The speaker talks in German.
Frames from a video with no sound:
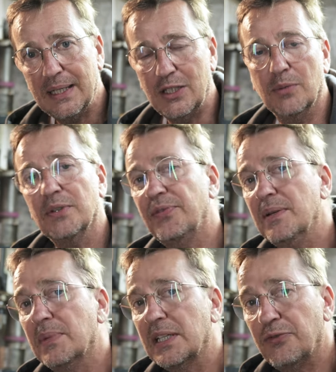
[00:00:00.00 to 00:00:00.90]
Ich habe eine
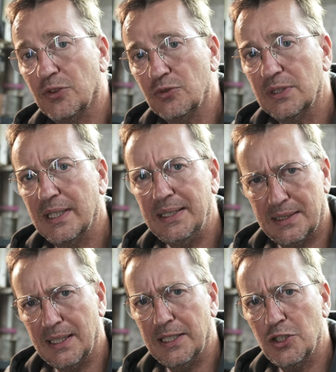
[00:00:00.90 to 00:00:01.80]
Firma gefunden, eine
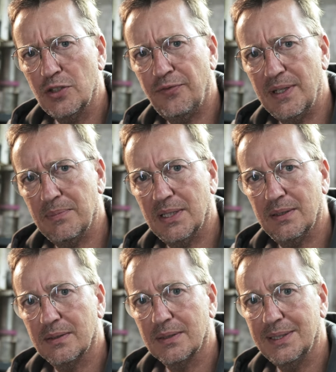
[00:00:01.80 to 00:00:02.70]
italienische
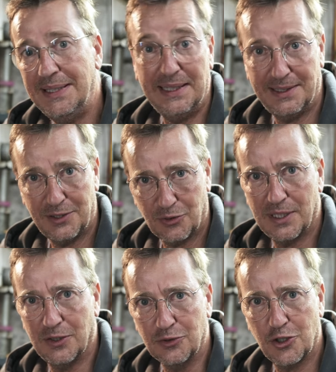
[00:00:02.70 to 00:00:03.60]
Firma. Ich hätte
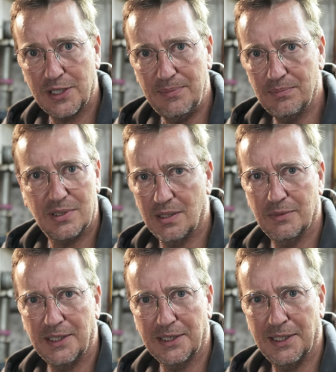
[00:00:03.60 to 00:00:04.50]
sogar angeschrieben, sie haben
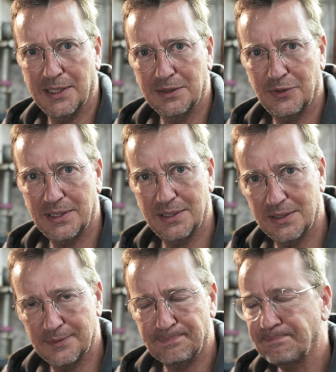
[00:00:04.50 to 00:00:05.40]
mir nicht geantwortet.